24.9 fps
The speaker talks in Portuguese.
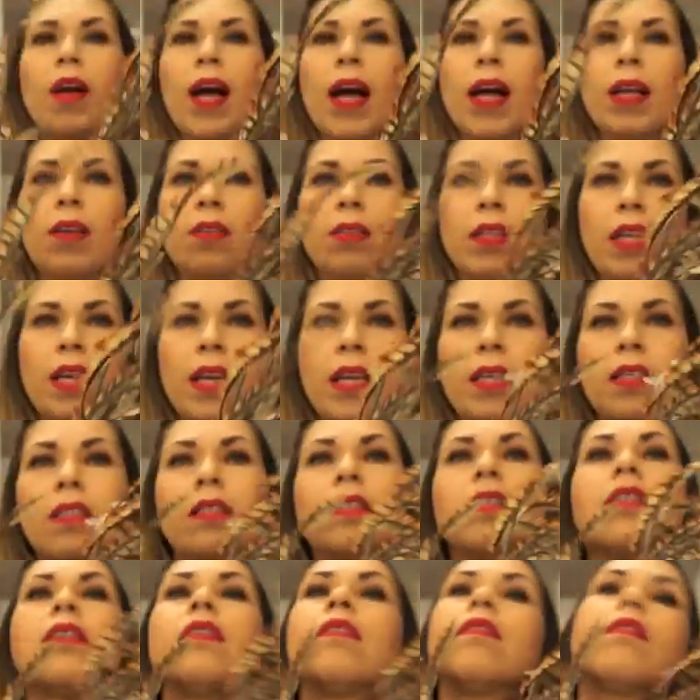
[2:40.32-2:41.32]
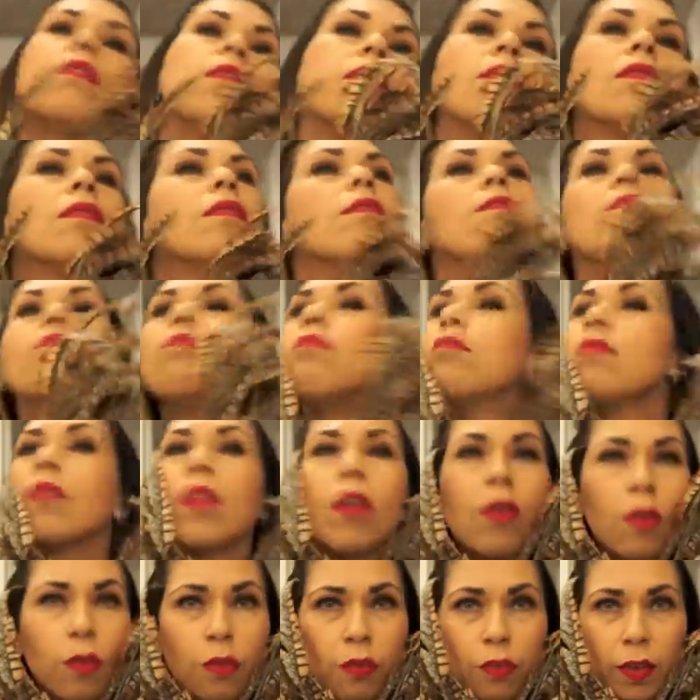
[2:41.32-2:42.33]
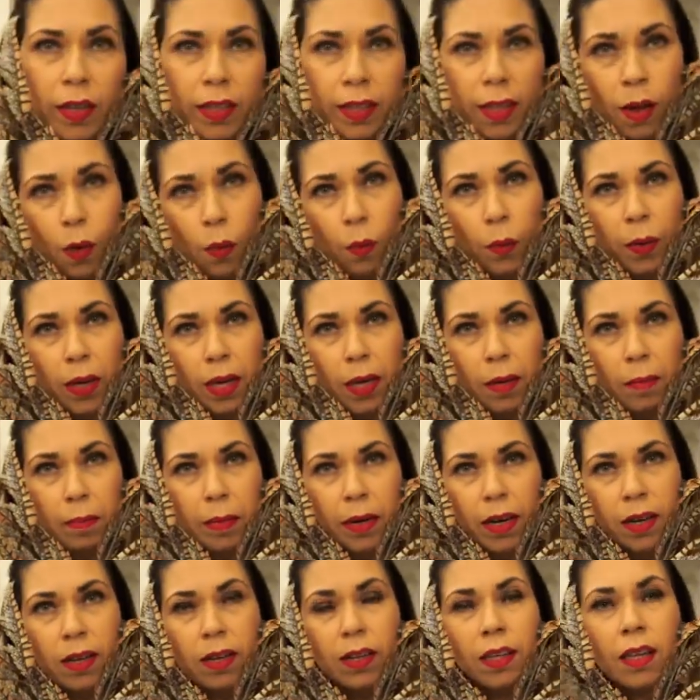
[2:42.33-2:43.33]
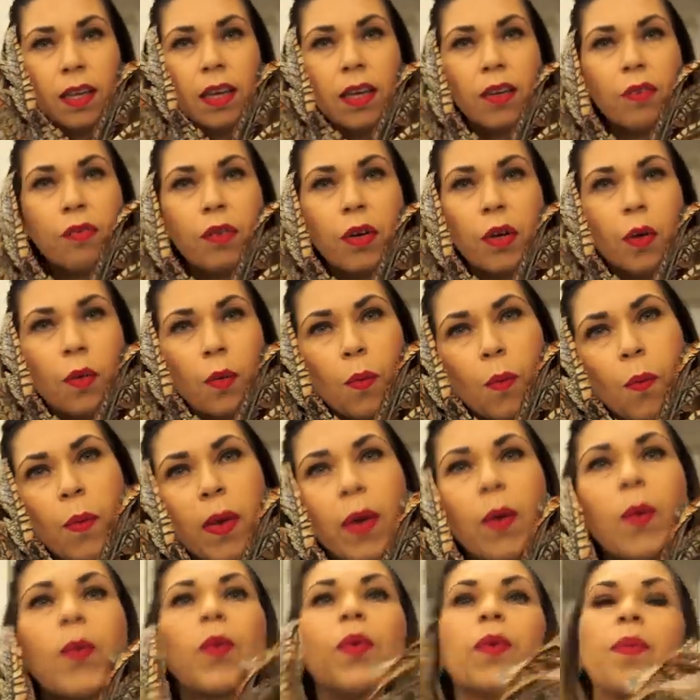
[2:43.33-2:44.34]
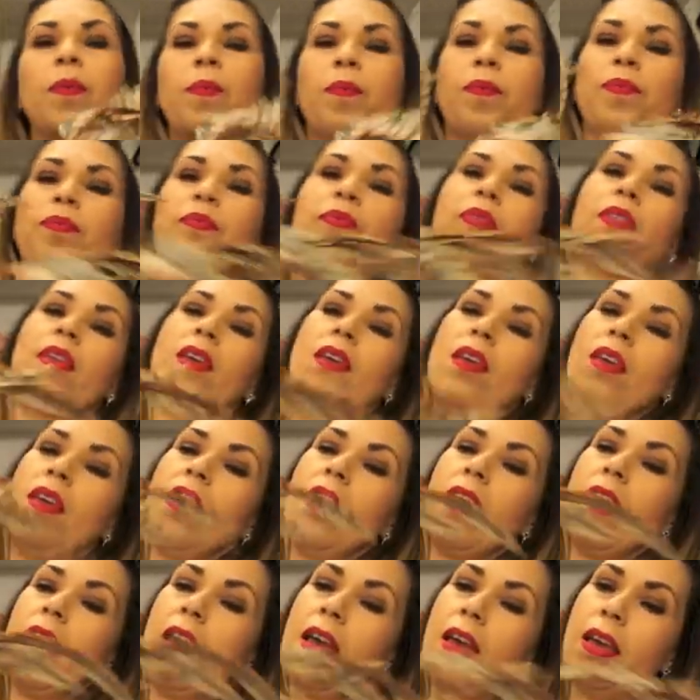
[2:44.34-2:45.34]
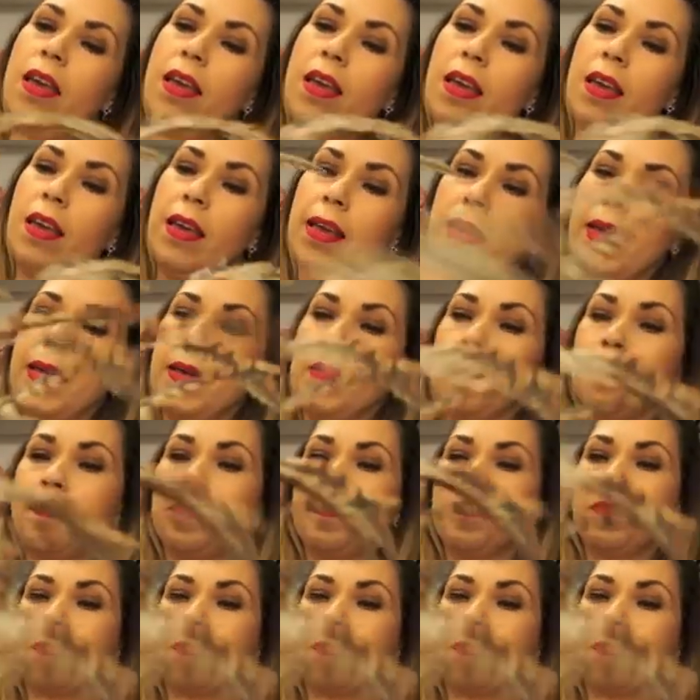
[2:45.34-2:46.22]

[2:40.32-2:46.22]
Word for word: galho desse foi da Wibra e foi um euro. É,